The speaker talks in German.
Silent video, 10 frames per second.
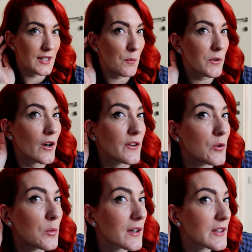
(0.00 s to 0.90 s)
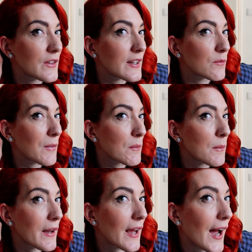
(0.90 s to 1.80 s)
Ich habe mich heute übrigens, weil ich mache
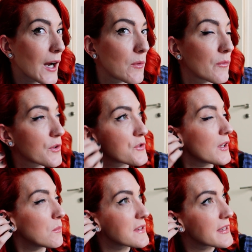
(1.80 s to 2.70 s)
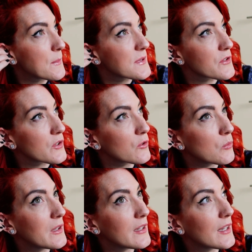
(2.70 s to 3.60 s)
mir meine Haare beim Friseur immer selbst, also ich
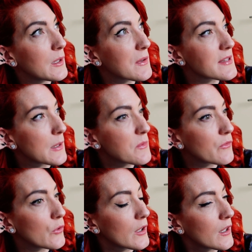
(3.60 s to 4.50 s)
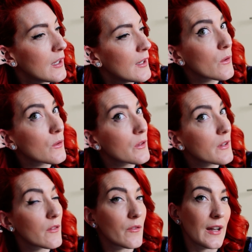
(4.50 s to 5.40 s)
tue mir die dann immer selbst föhnen
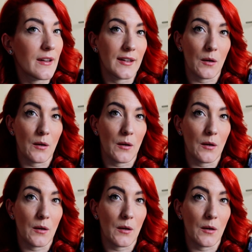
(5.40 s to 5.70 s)
und wellen.